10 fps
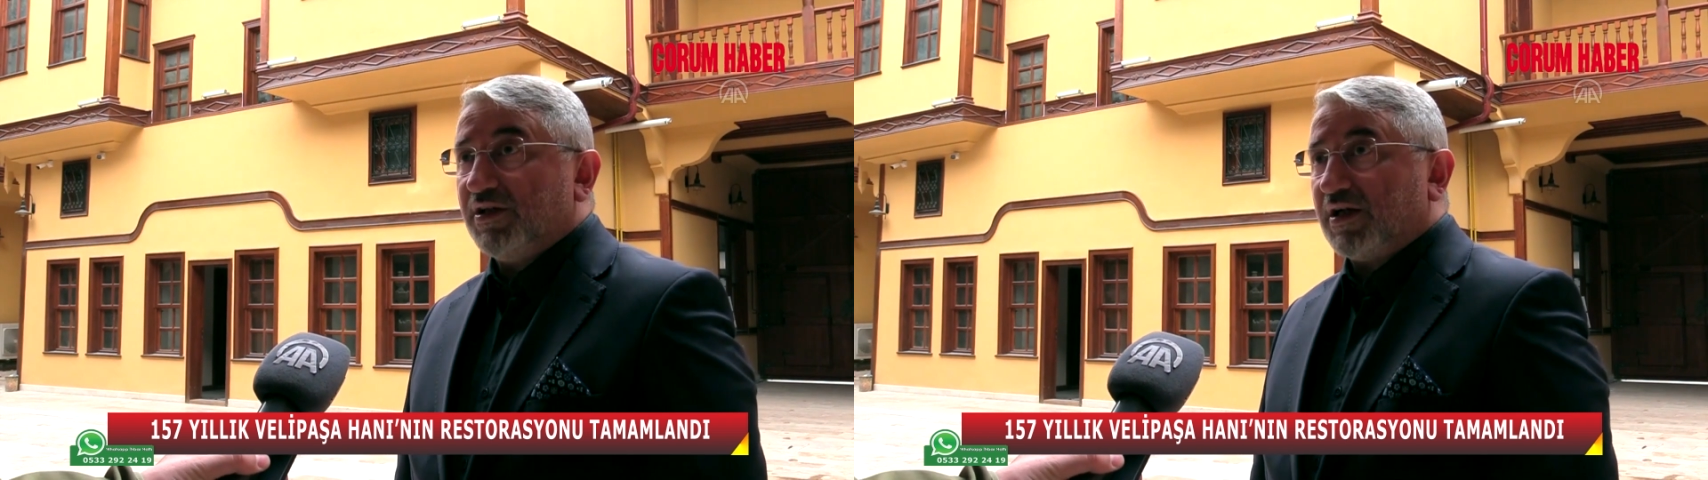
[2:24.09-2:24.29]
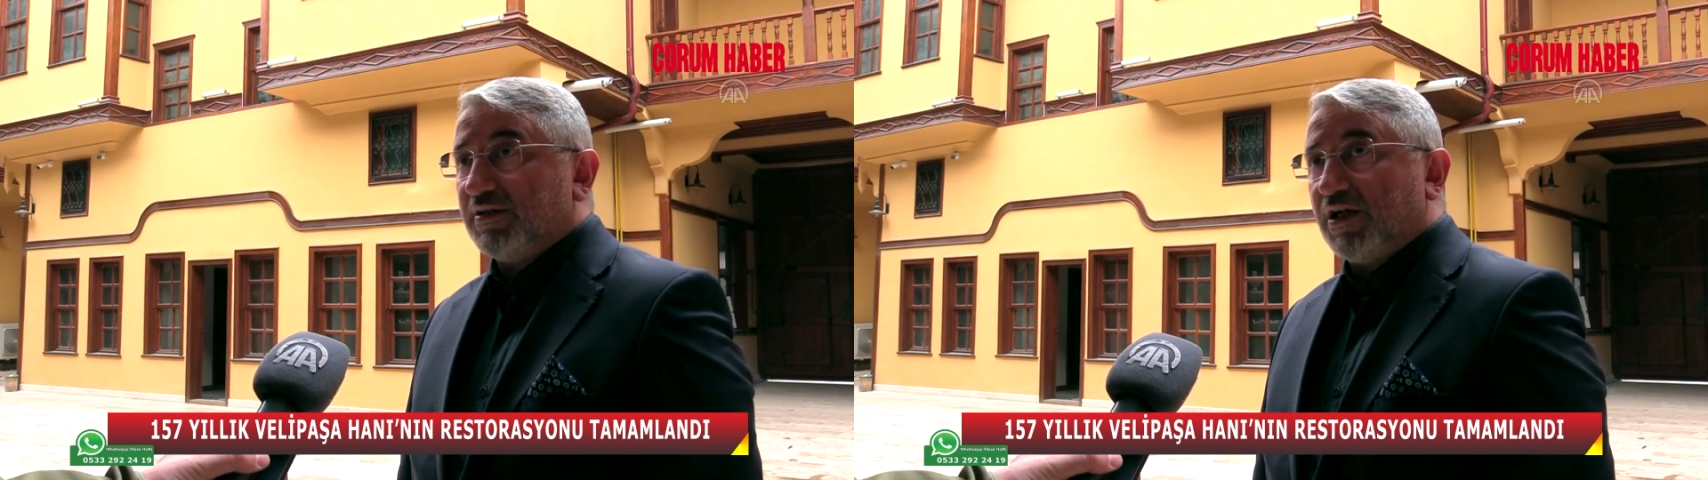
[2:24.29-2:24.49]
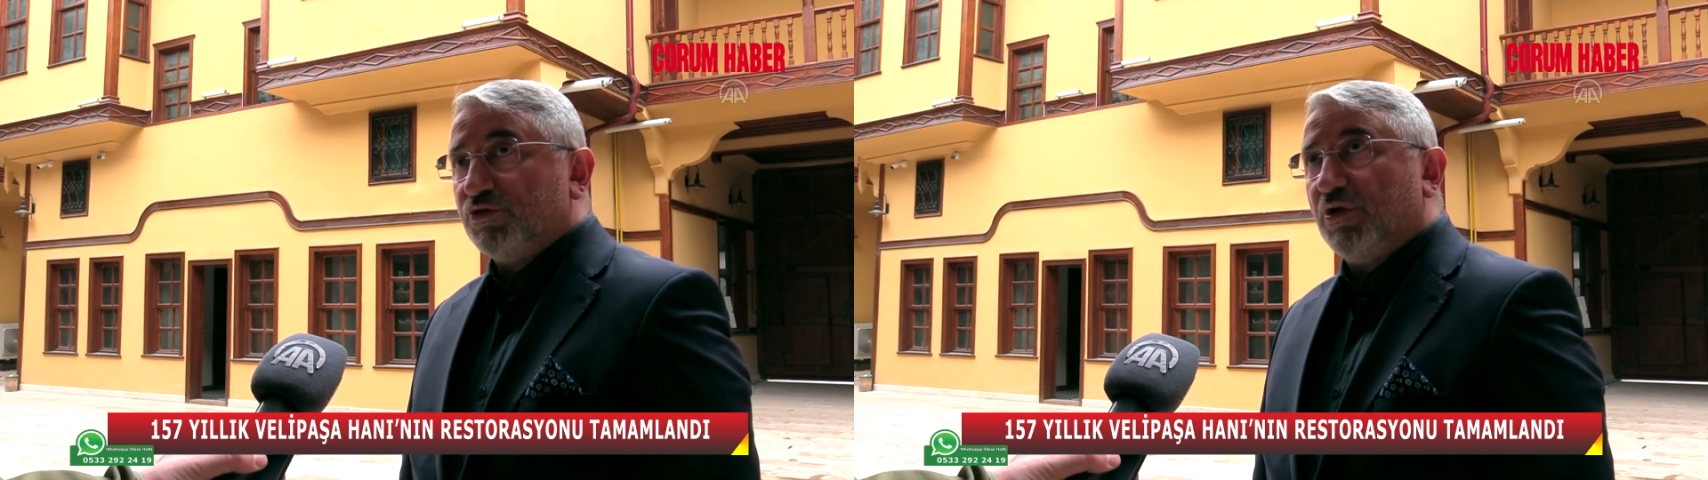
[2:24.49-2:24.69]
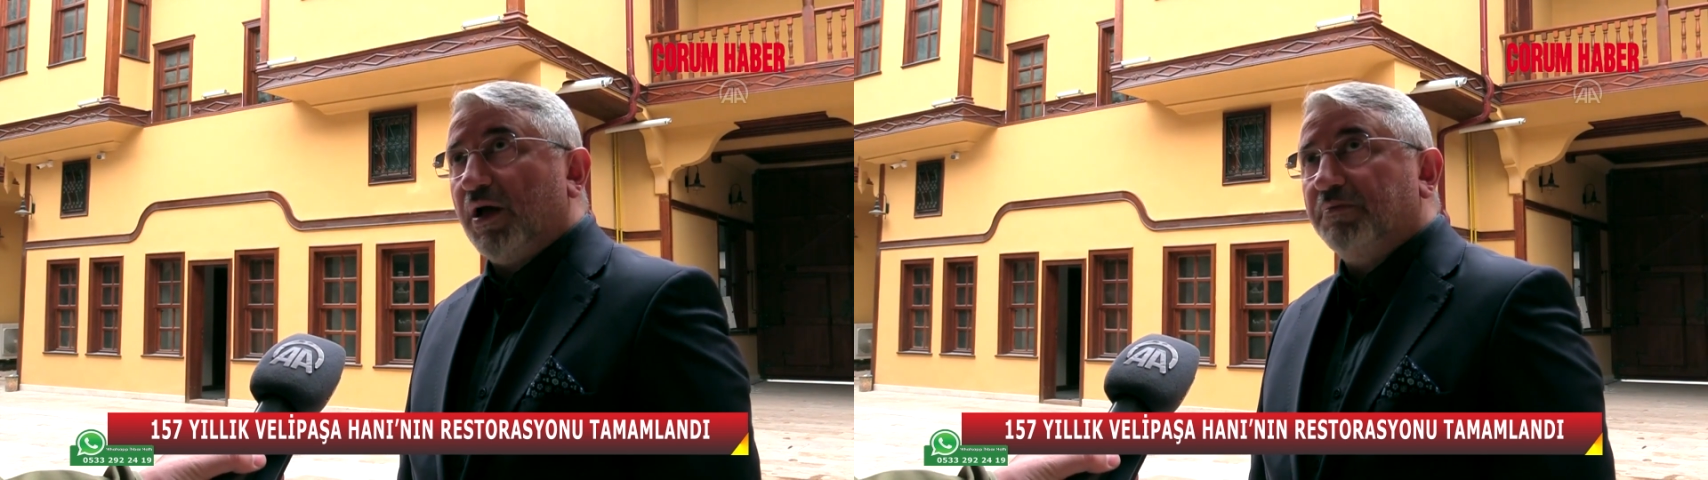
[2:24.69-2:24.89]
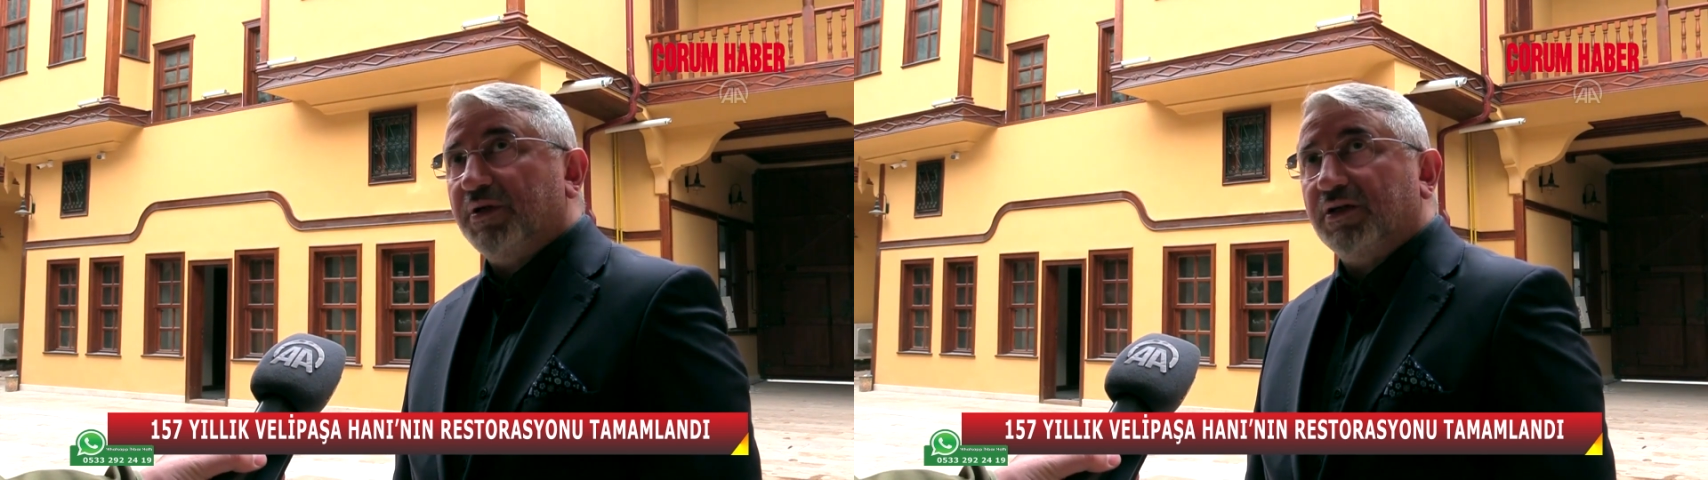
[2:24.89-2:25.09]
yıl kadar
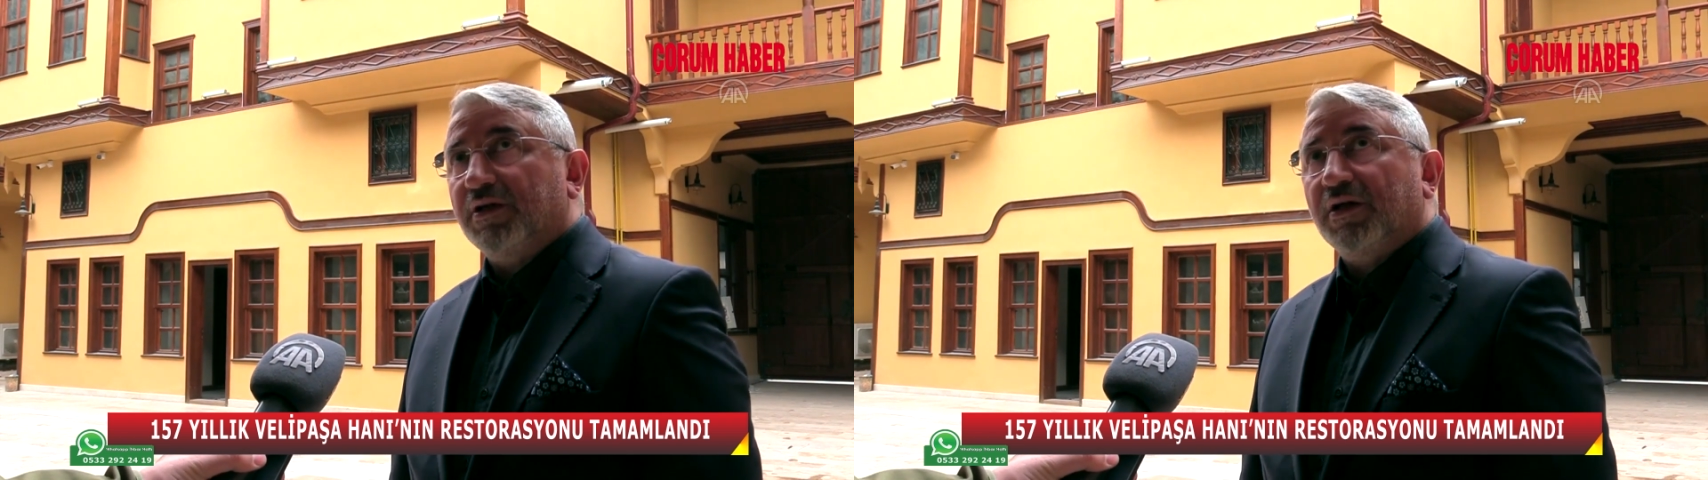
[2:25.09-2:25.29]
süren bir